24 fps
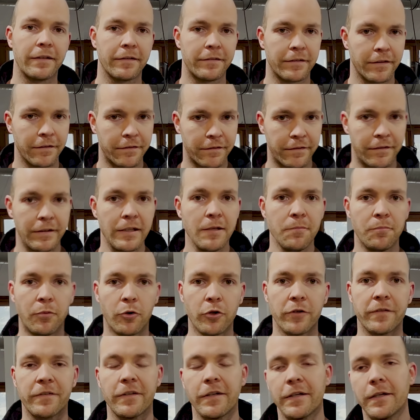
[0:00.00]
Das ist die
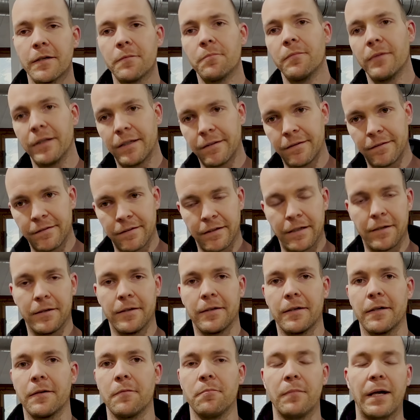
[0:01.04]
Buchse mit äh,